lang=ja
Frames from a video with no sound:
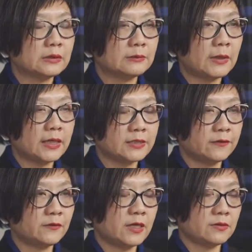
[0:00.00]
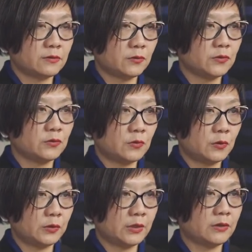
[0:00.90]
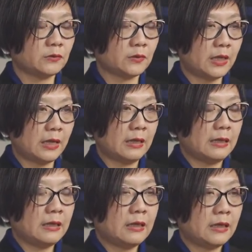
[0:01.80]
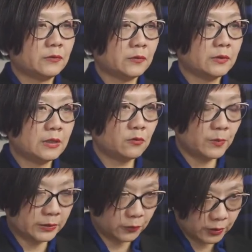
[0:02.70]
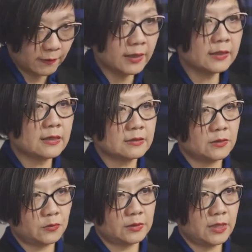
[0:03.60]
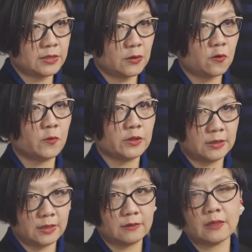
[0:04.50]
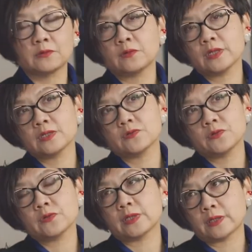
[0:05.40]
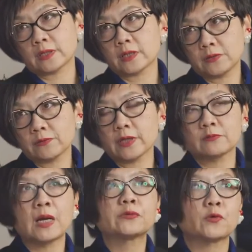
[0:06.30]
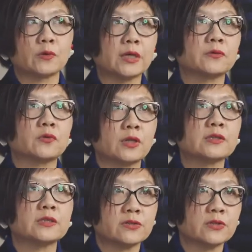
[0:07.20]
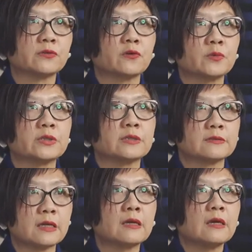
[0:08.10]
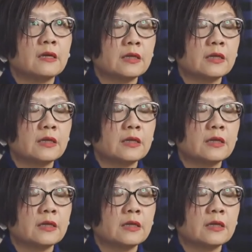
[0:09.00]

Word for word: まあ、HIV エイズの流行っていうのでえーとまあ、とりわけ男性同性愛者のコミュニティっていうのが非常に大きな打撃を受ける、うん、まあ、あと,、えーと、トランスセクシュアルのコミュニティですね、う